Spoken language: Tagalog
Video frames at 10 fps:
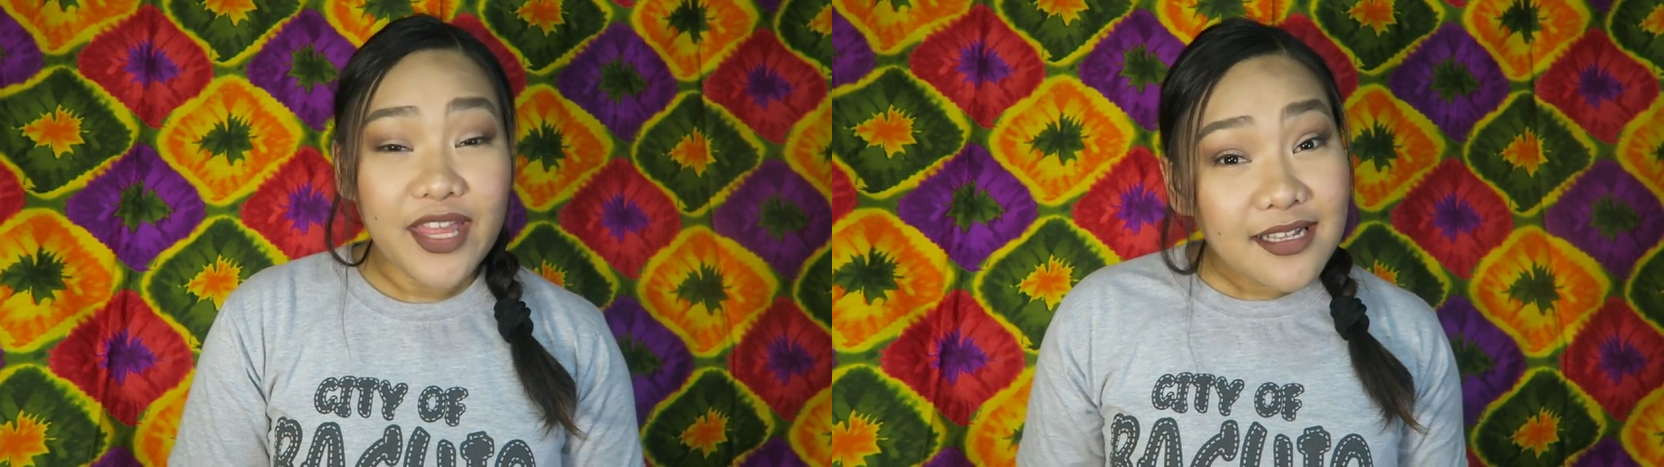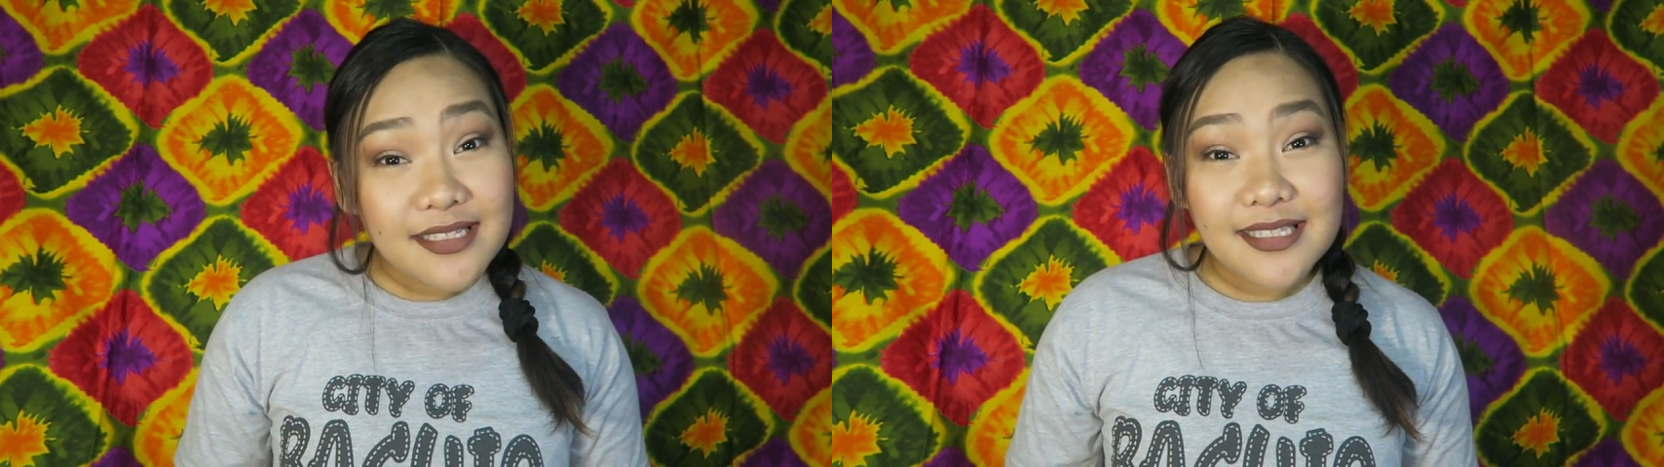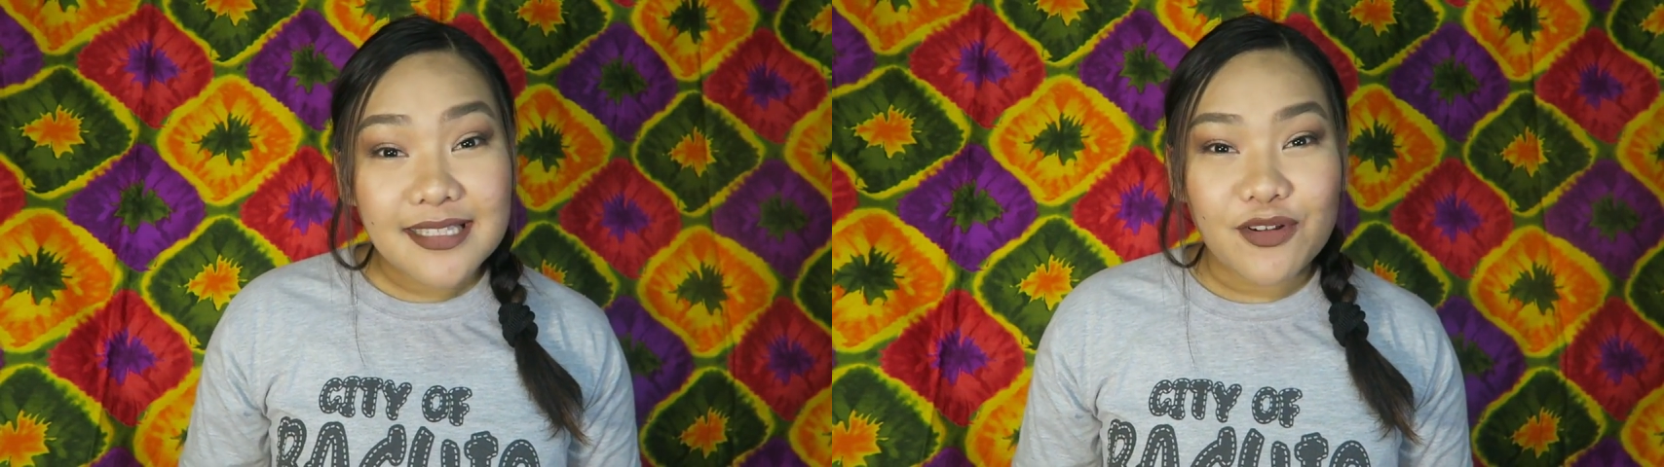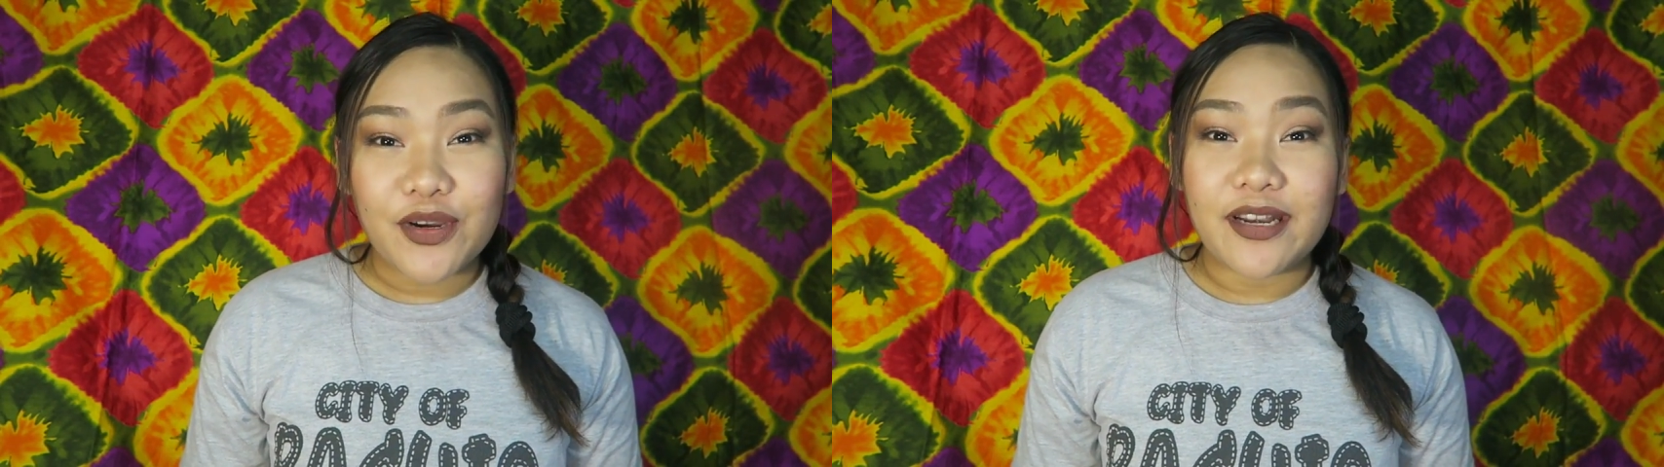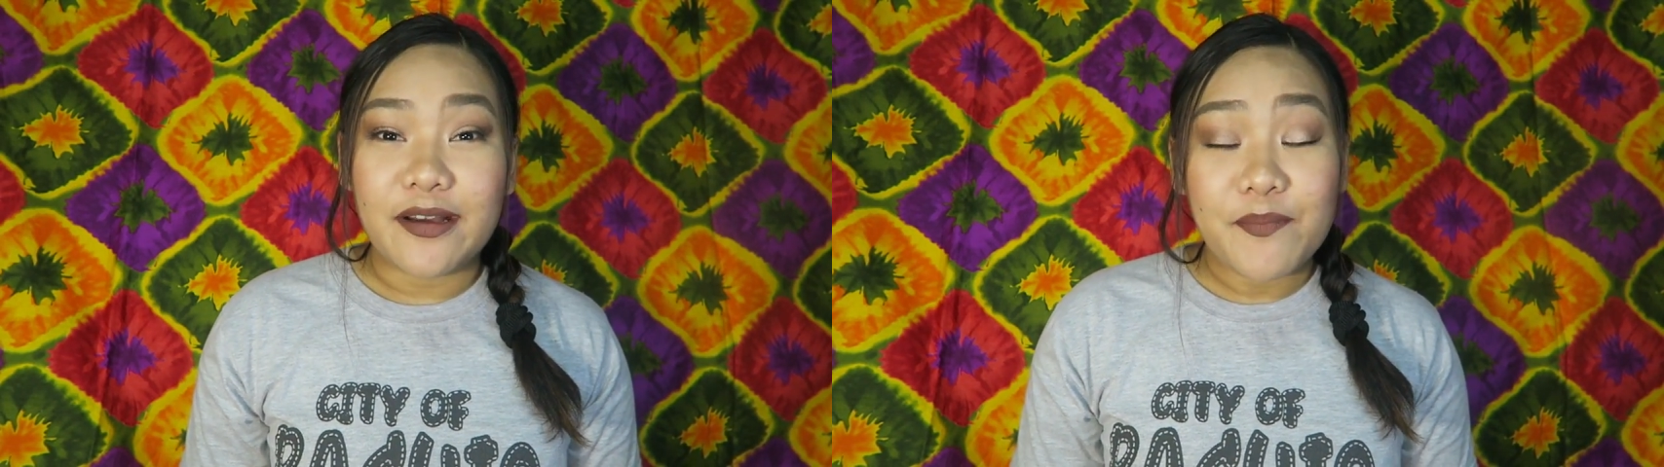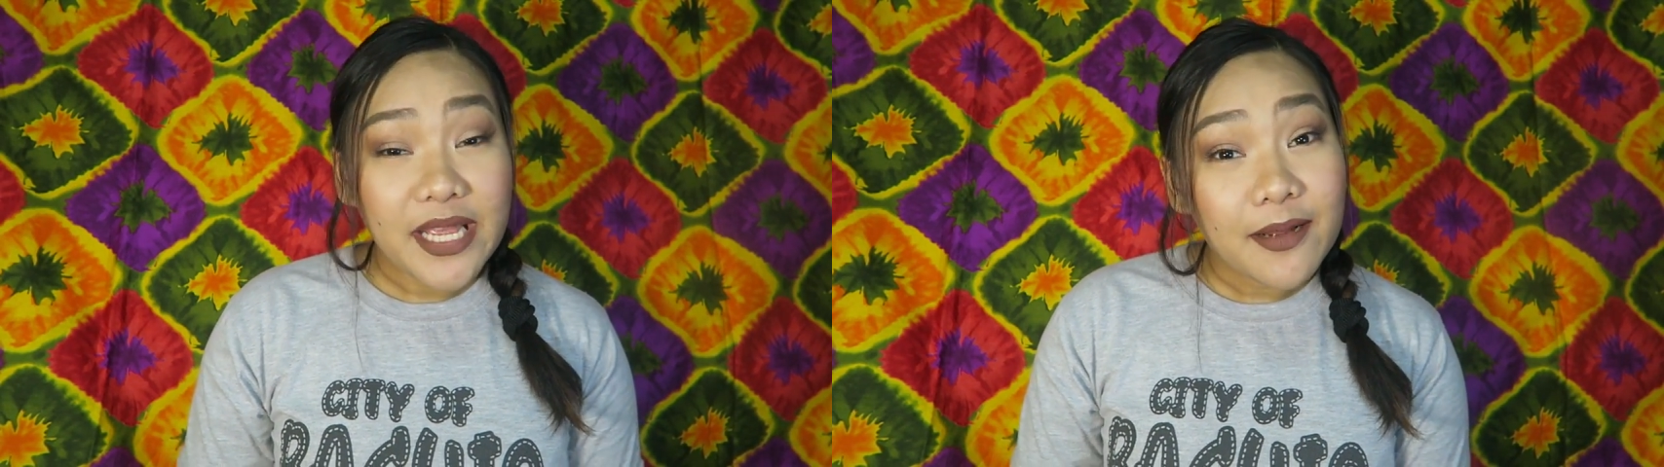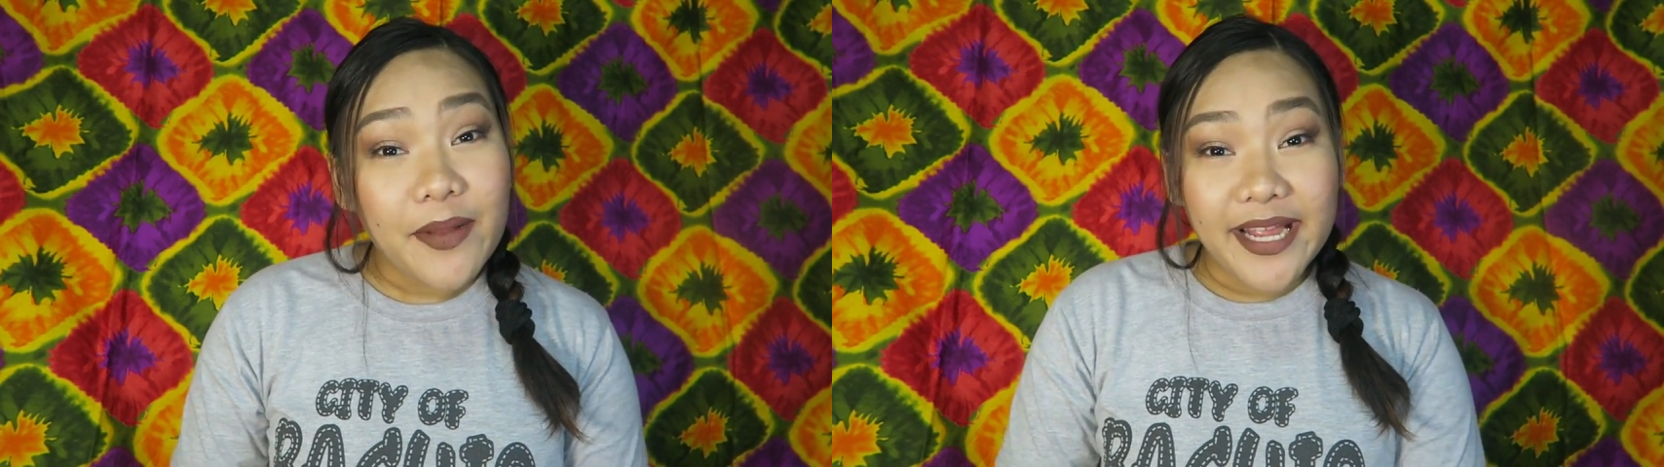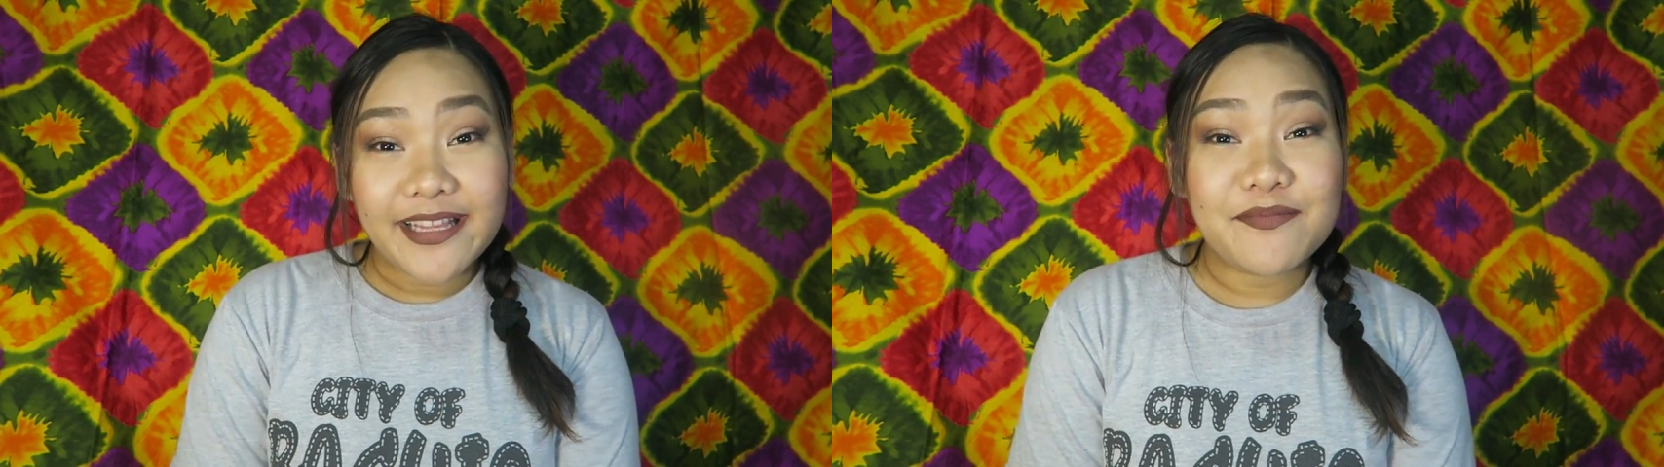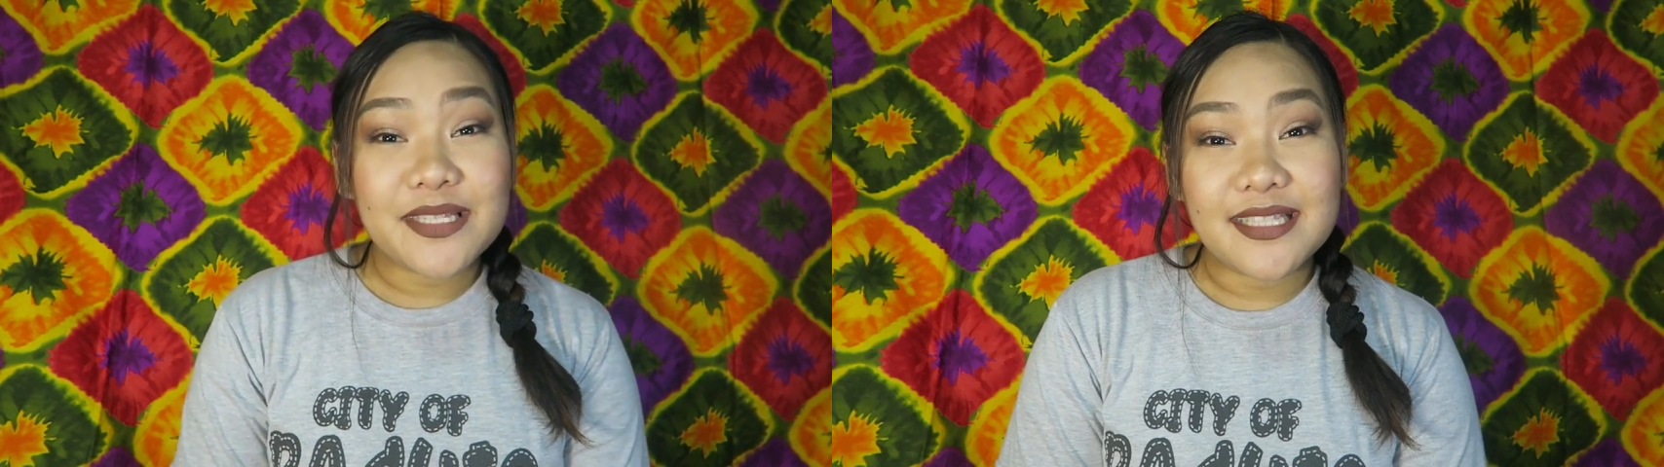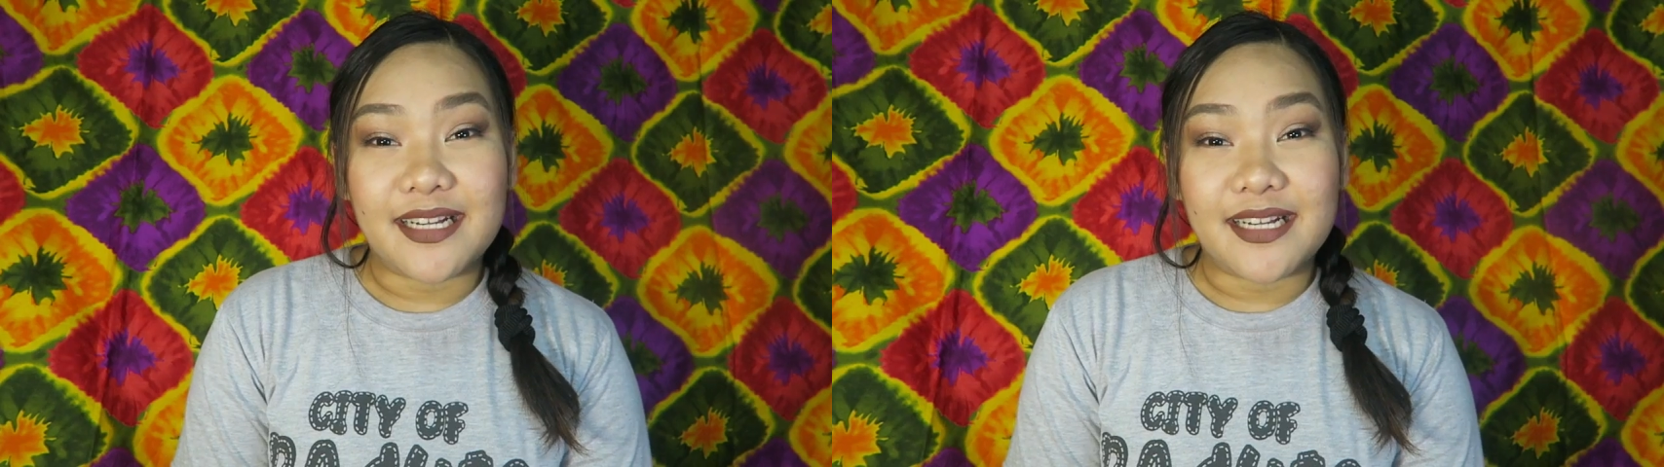things or the makeup items